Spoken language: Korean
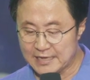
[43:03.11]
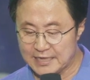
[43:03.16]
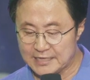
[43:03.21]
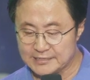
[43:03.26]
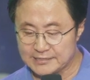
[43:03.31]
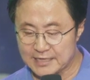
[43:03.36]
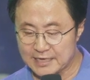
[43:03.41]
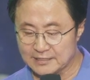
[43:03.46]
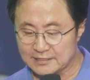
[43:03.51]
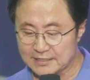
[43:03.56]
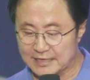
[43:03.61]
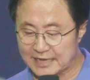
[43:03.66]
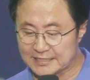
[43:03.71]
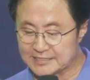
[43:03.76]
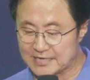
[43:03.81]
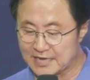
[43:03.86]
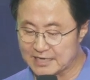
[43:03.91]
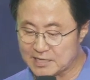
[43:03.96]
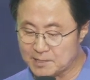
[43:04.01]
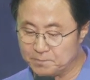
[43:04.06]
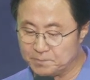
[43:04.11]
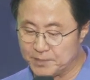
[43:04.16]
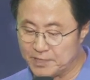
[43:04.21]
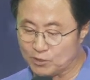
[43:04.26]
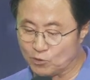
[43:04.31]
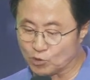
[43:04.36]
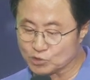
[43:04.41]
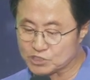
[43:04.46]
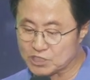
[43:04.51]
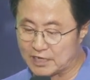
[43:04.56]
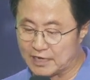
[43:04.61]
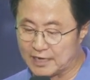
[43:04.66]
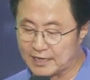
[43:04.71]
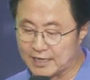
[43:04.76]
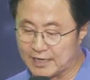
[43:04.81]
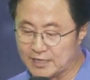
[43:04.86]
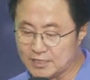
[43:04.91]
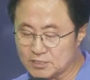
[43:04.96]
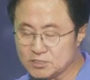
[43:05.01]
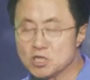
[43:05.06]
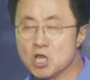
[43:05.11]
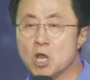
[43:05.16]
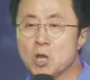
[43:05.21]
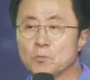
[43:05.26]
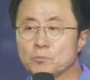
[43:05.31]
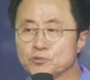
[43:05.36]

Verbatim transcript: 인생을 가장 깊이 고찰하기에는